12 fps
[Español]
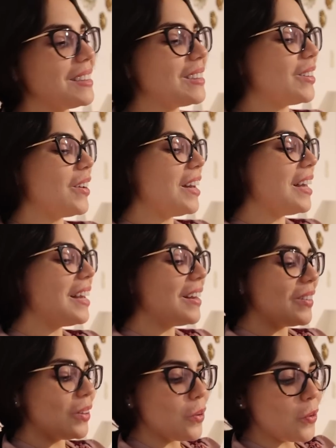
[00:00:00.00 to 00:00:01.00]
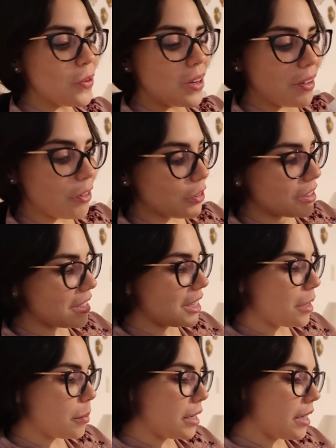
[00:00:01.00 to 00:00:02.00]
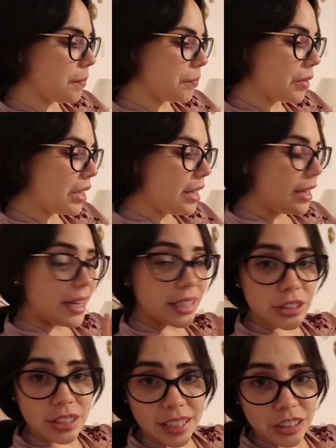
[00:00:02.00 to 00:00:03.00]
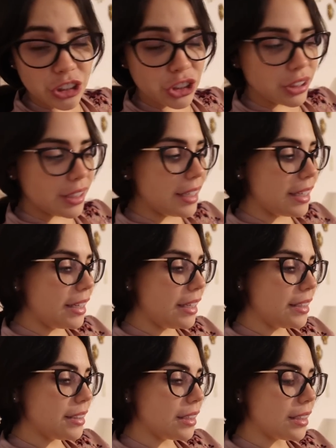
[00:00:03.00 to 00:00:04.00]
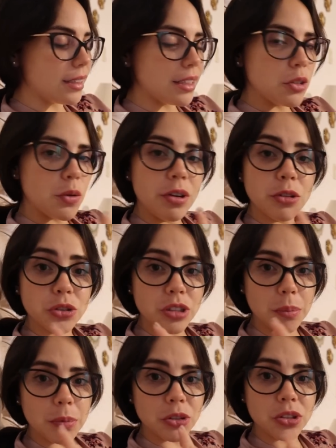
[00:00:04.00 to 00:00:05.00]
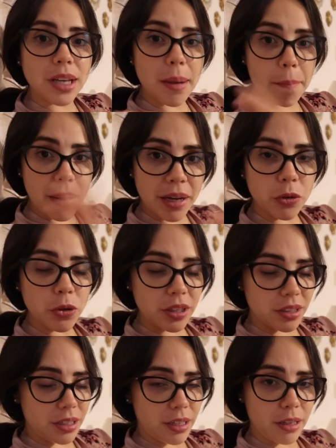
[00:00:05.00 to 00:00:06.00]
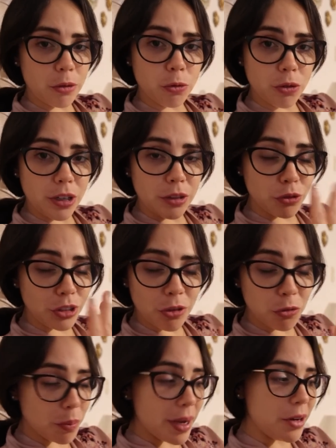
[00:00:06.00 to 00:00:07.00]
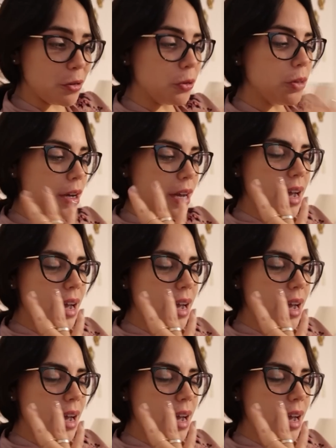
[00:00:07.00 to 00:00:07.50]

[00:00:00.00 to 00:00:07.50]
Estoy leyendo un libro que se llama Attach y se trata sobre los tipos de apego que tiene un ser humano.